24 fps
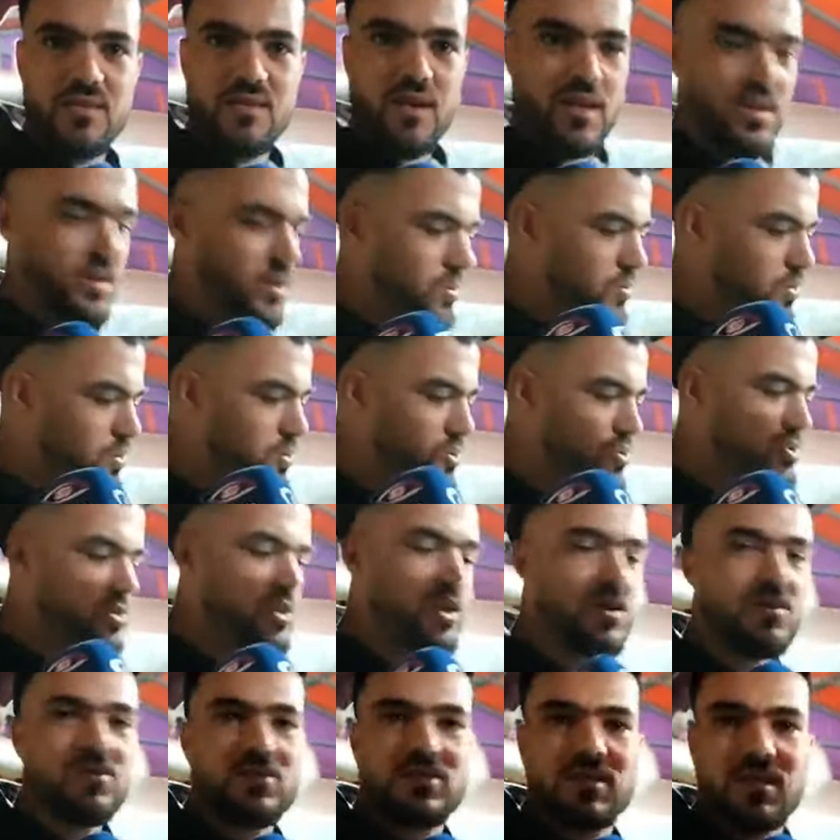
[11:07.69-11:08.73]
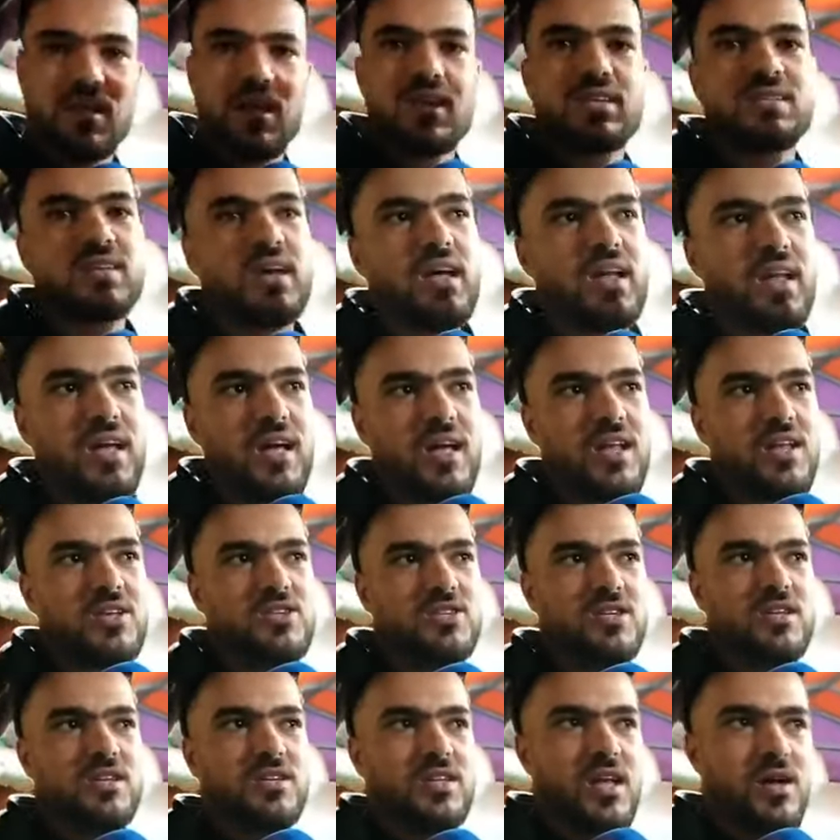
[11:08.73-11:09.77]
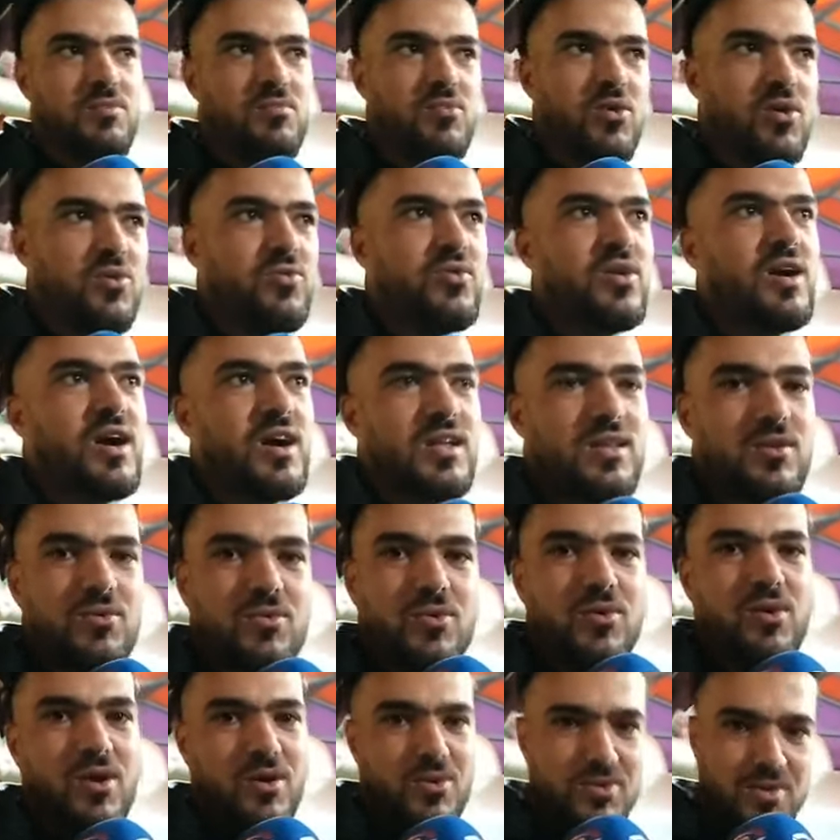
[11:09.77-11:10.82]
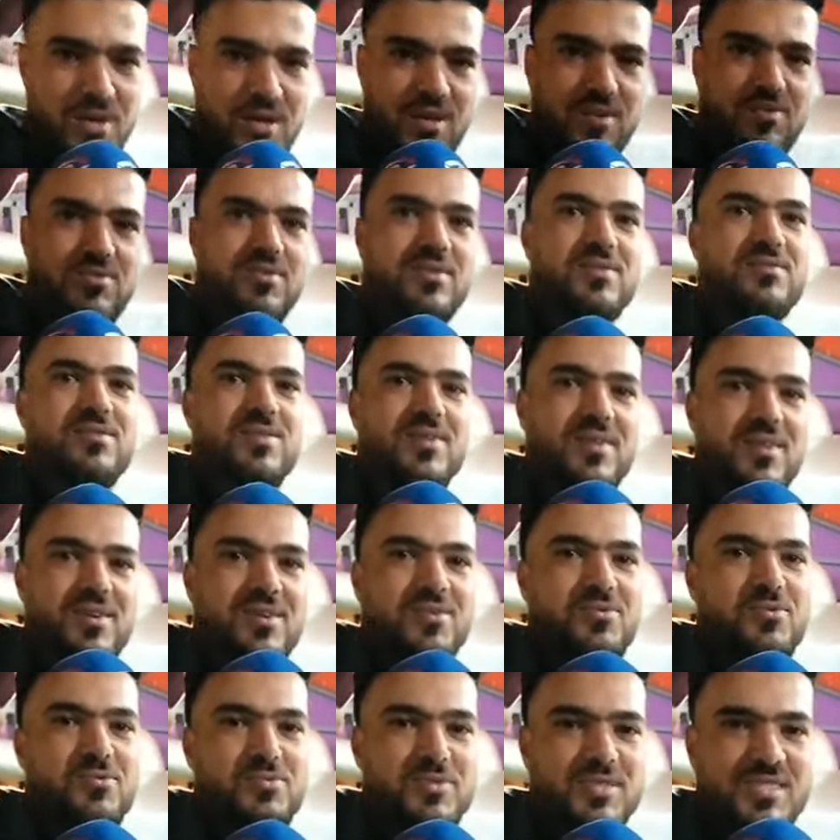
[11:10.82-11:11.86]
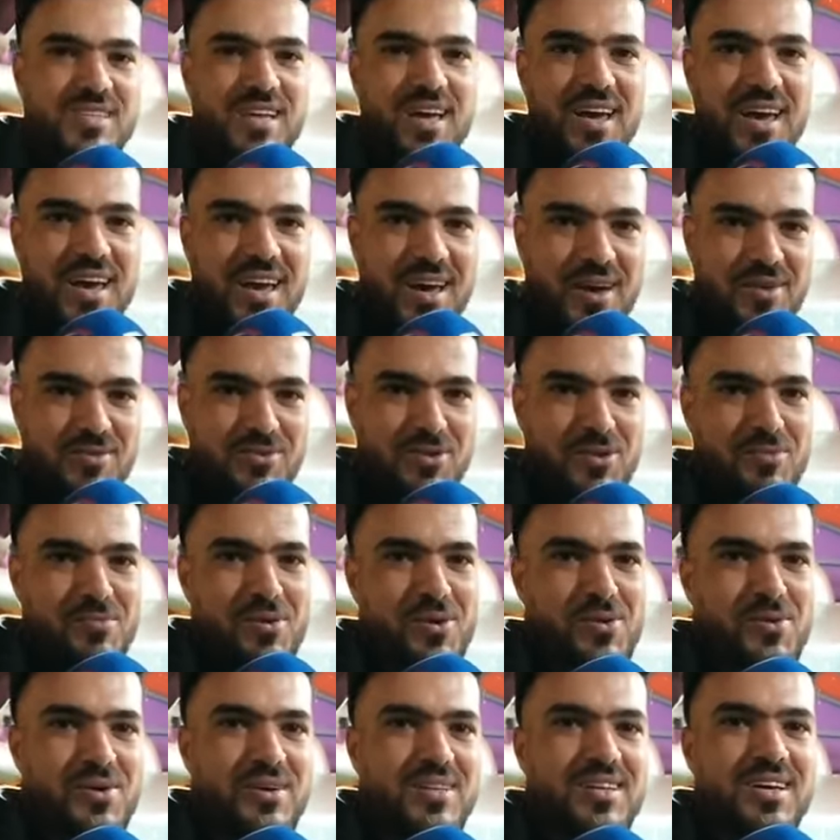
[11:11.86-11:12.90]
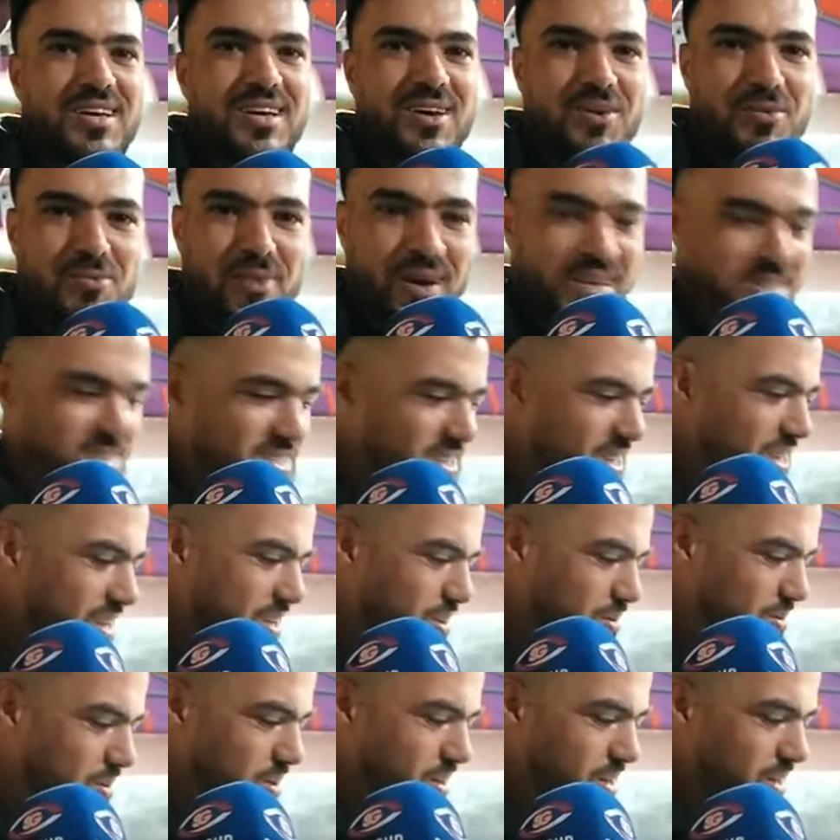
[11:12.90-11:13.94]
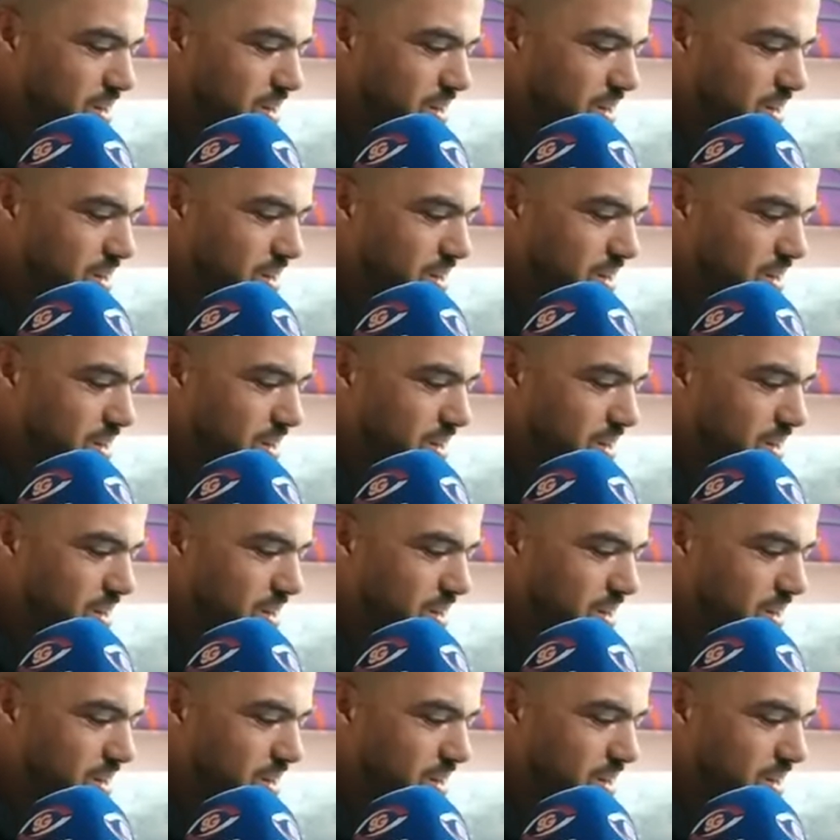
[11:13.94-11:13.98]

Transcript: يعني الولوج ديالو السياسه راه اللي جينا نتعمقوا فيها غادي نولعوا عاوتاني في, في بزاف تاع المواضيع وما غنساليو